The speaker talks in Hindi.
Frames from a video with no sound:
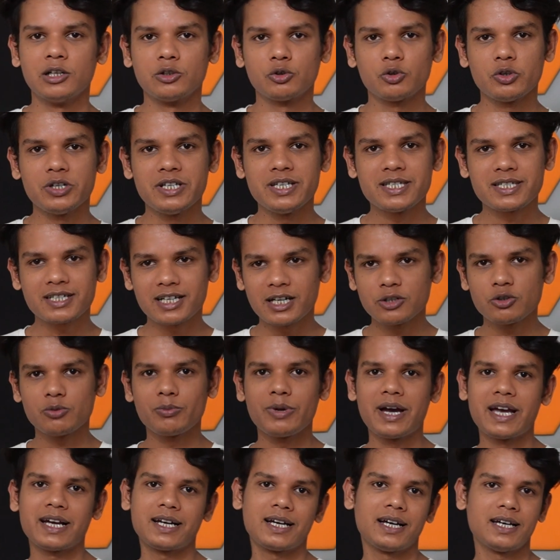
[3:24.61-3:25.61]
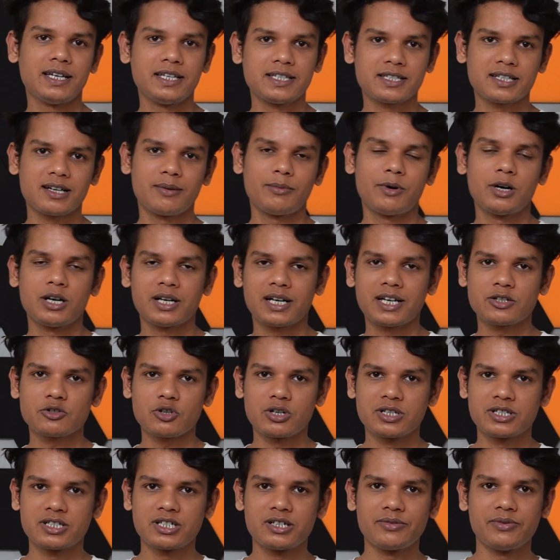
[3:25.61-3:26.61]
तो इसका जो माइक है इसका माइक का
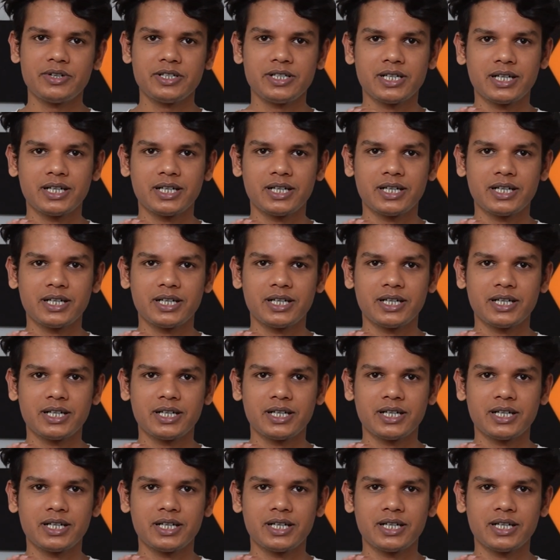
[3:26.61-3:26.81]
सेंसिटिविटी